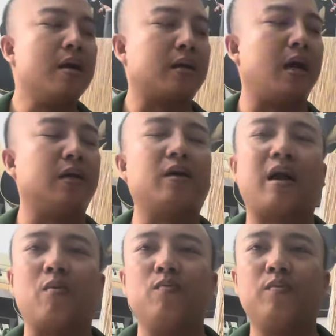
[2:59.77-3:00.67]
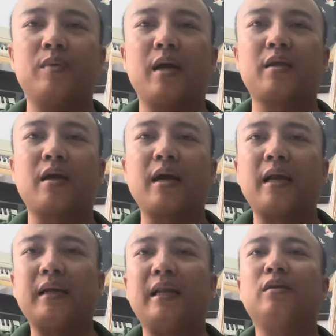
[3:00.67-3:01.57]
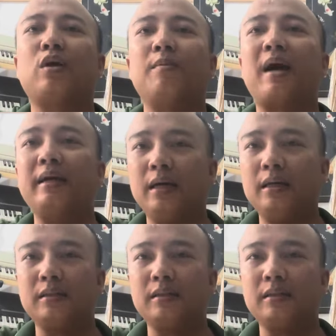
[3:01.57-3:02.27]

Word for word: cần nó rộng ờ, cho các anh đánh nó thoải mái hơn